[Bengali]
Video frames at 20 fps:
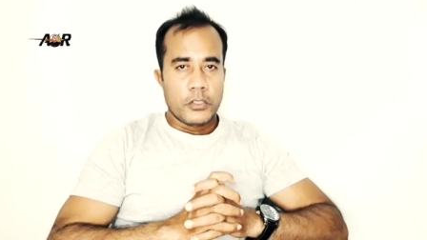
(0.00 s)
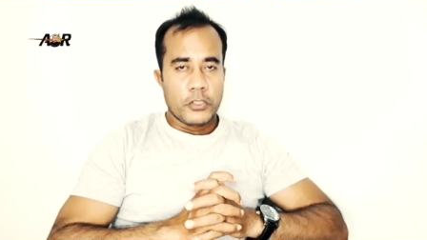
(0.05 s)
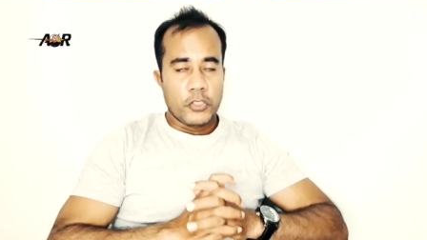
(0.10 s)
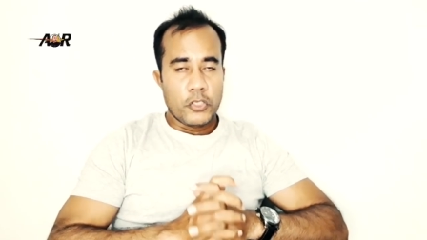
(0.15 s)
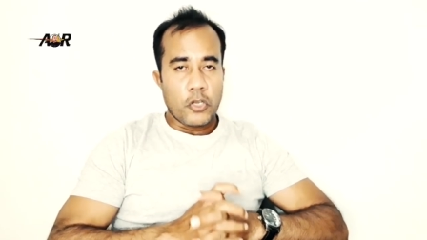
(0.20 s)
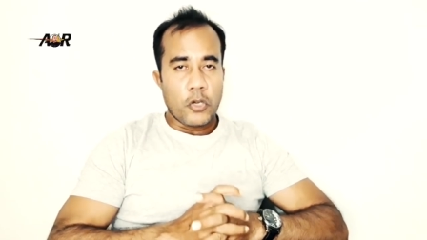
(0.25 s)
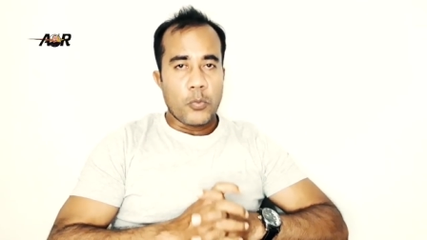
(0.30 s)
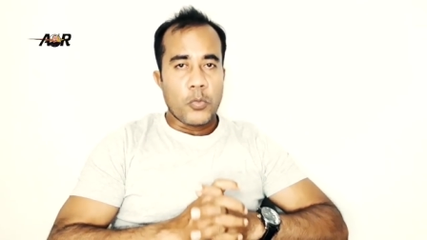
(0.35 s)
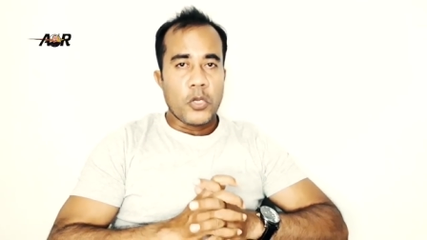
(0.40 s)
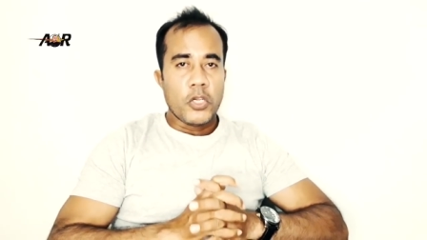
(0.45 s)

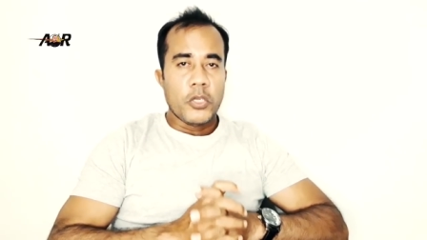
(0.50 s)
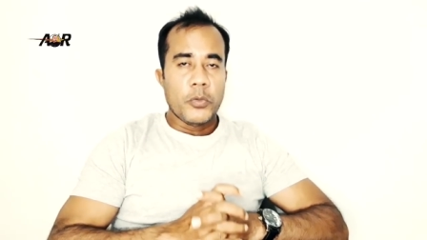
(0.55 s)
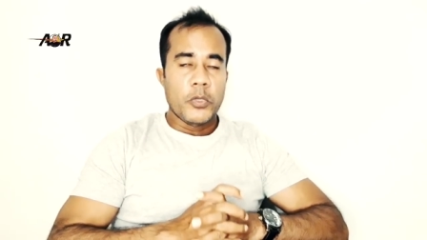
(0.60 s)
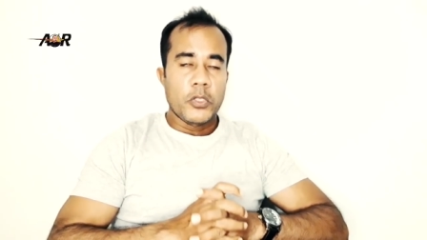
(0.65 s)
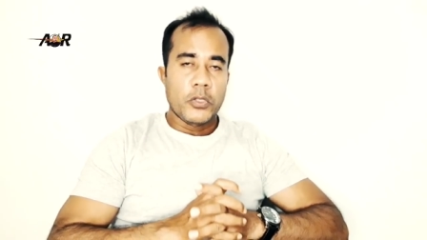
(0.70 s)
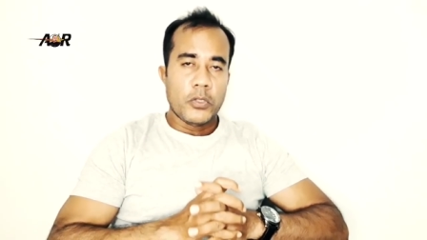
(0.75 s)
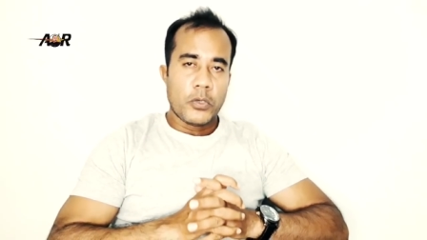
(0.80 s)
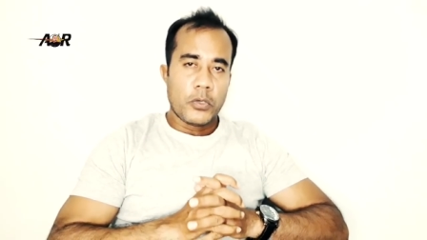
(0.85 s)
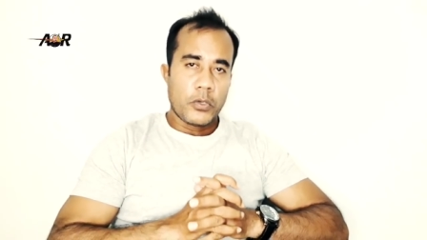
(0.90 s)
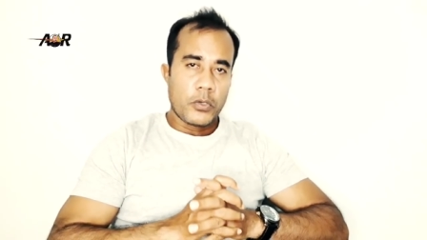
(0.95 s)
জন্ম
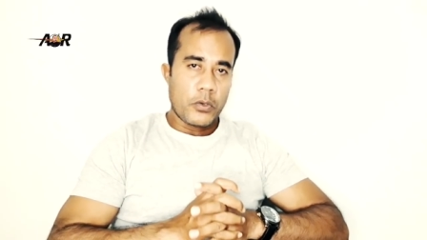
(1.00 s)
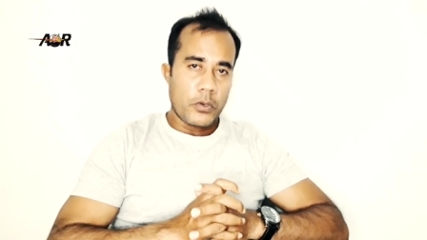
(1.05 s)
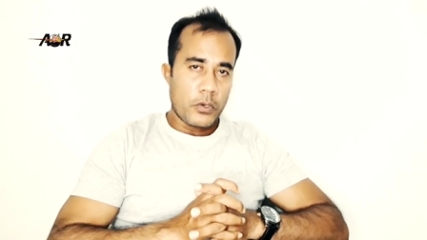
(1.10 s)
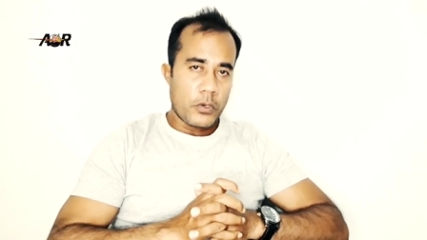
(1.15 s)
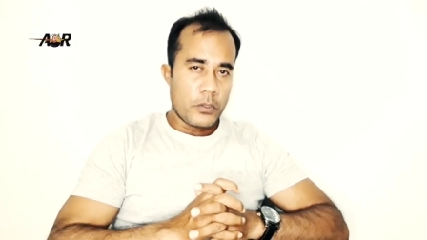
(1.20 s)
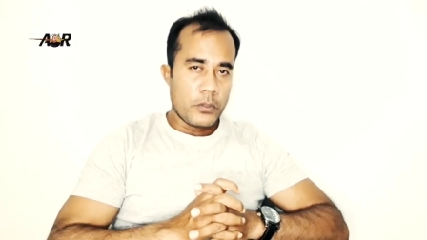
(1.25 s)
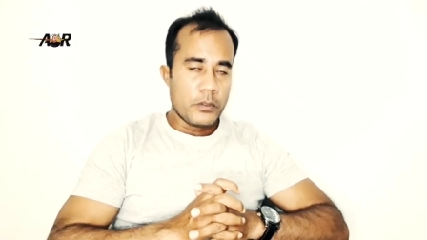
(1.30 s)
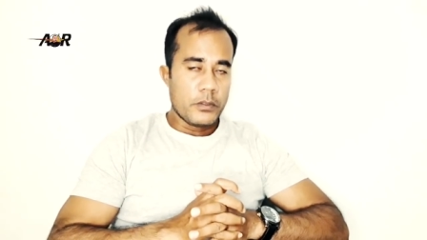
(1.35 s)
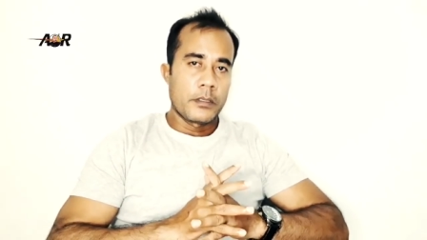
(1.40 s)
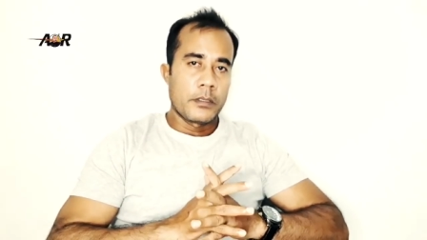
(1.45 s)

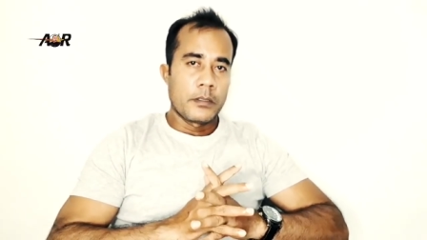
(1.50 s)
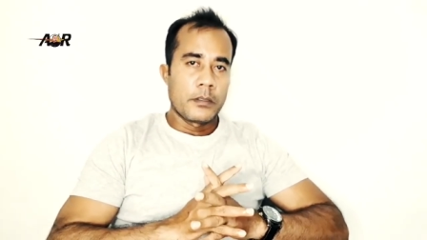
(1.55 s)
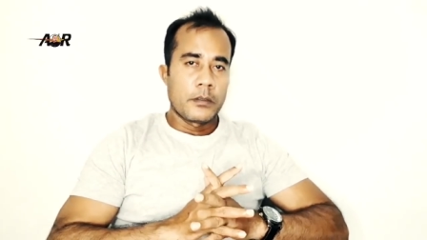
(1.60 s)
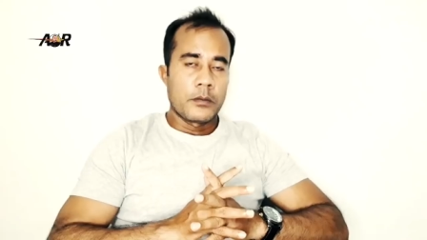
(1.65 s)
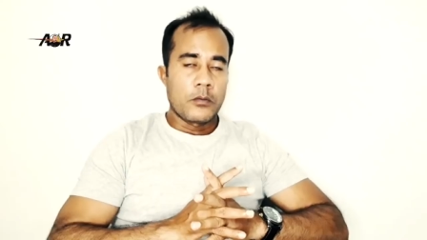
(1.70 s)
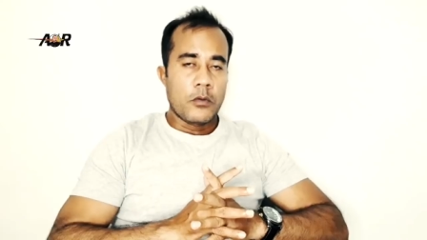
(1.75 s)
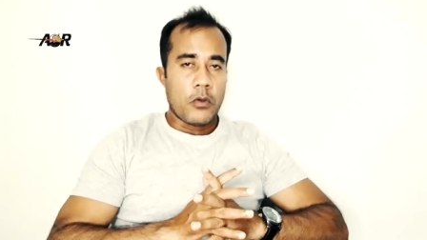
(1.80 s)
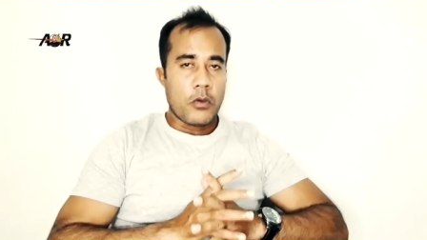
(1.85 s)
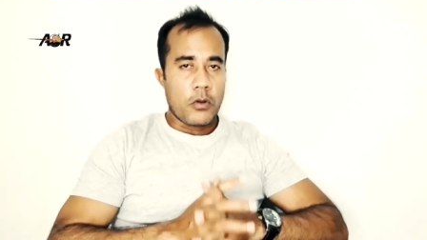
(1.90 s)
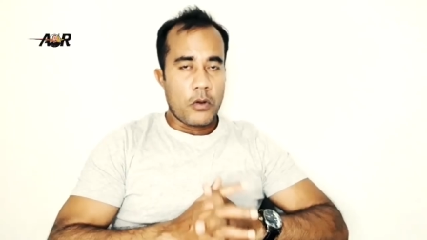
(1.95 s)
নিবন্ধনকরণ
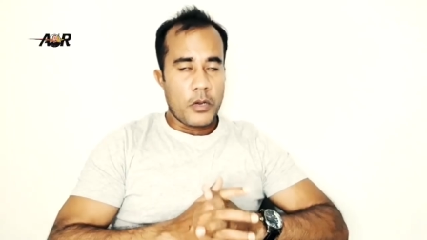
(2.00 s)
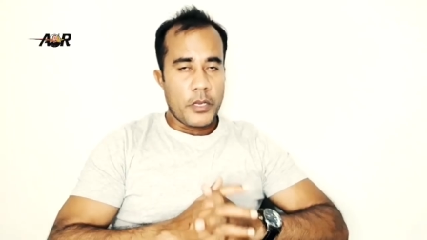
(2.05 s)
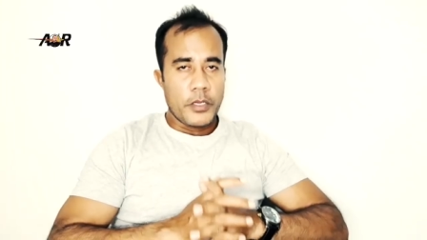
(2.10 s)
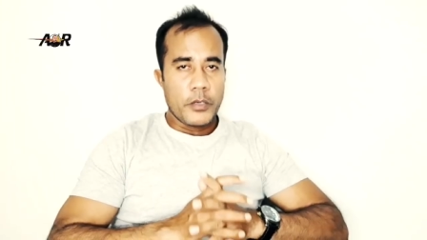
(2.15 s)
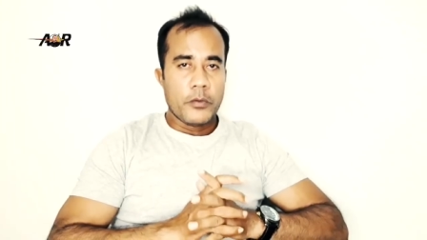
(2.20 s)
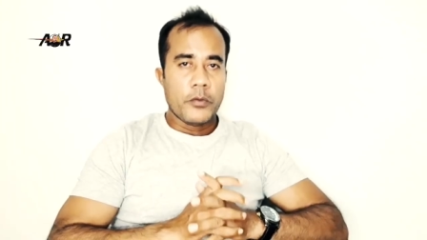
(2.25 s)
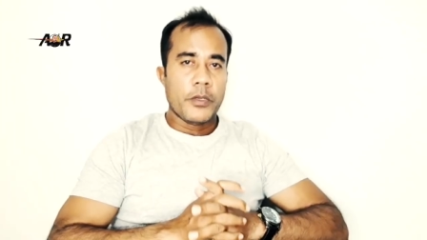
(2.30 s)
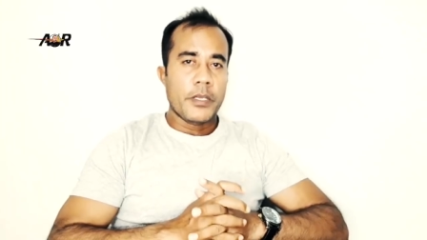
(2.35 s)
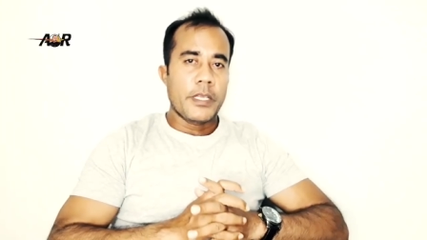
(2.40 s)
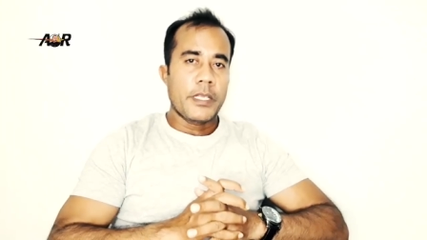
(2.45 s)
অনলাইন
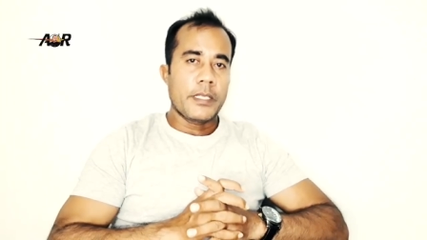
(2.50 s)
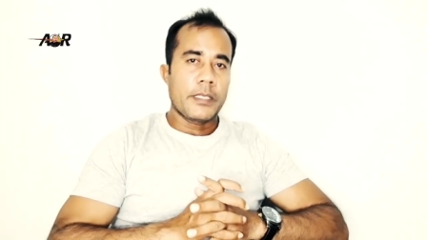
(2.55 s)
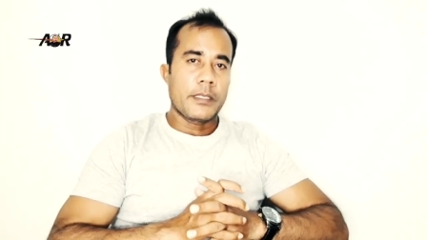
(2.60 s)
করে